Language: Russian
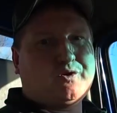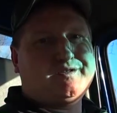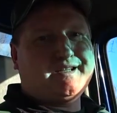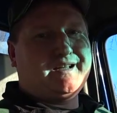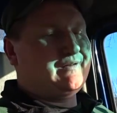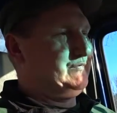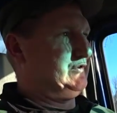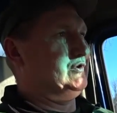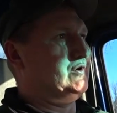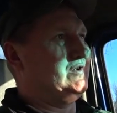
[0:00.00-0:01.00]
друзья,
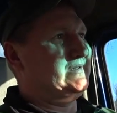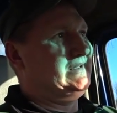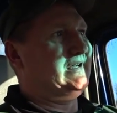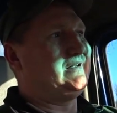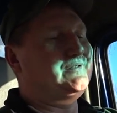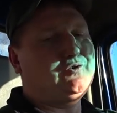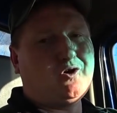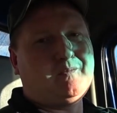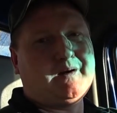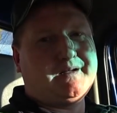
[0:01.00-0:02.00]
все, я
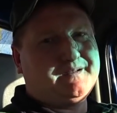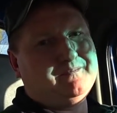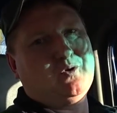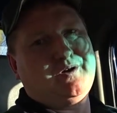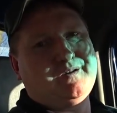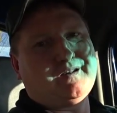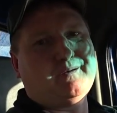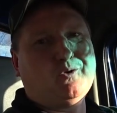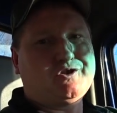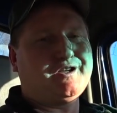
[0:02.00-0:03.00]
дома, мой
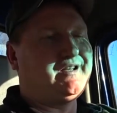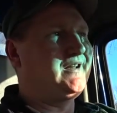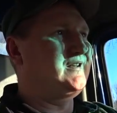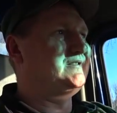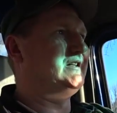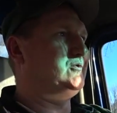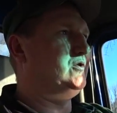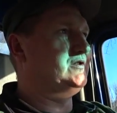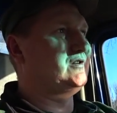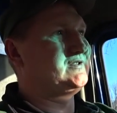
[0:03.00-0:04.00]
рабочий день
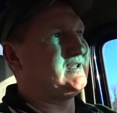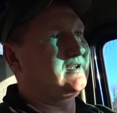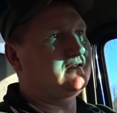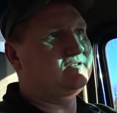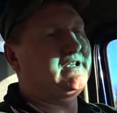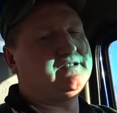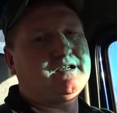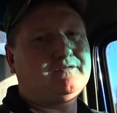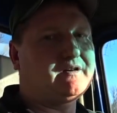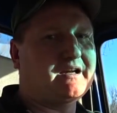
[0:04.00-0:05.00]
закончился,
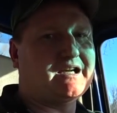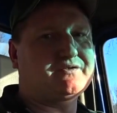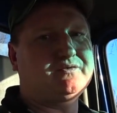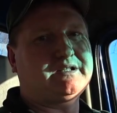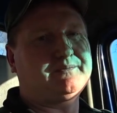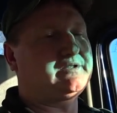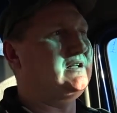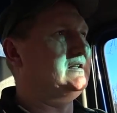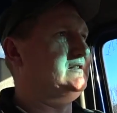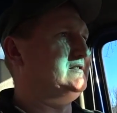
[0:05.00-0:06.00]
съездили в гараж, но ну, там
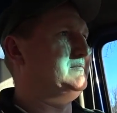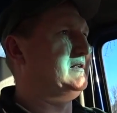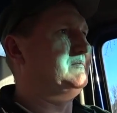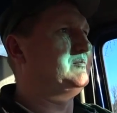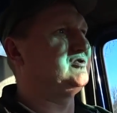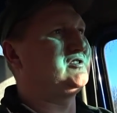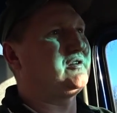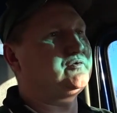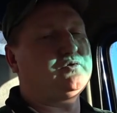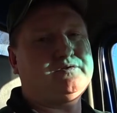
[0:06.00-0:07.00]
сильно не снимал, мы просто
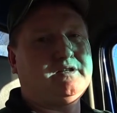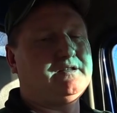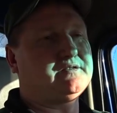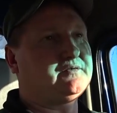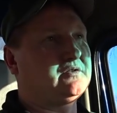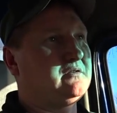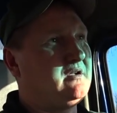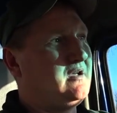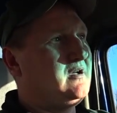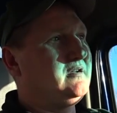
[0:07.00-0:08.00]
разгрузились и все.
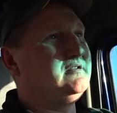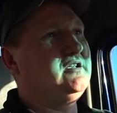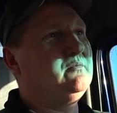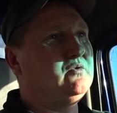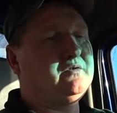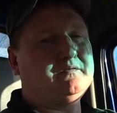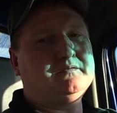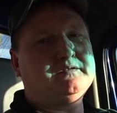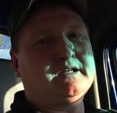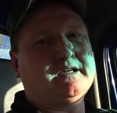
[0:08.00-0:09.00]
Диму
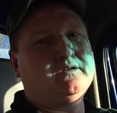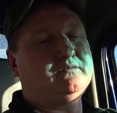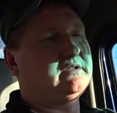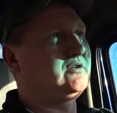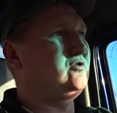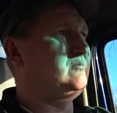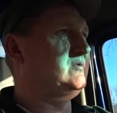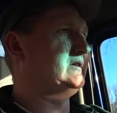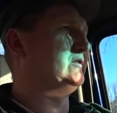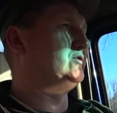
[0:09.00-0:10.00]
закинул до
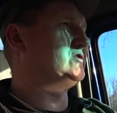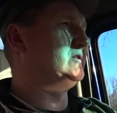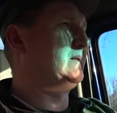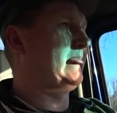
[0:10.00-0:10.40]
дома, короче.